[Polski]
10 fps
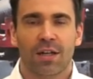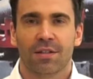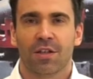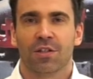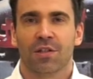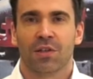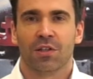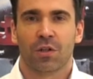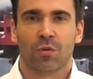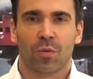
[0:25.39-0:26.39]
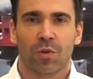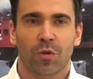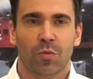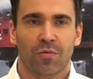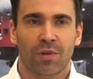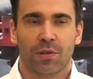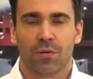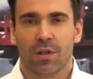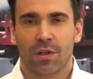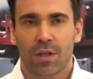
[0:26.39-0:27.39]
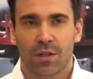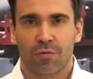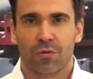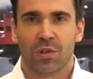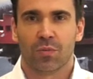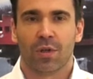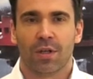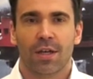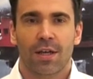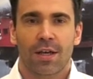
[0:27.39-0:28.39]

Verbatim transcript: ale także na zajęciach, które będą prowadzone na WSB.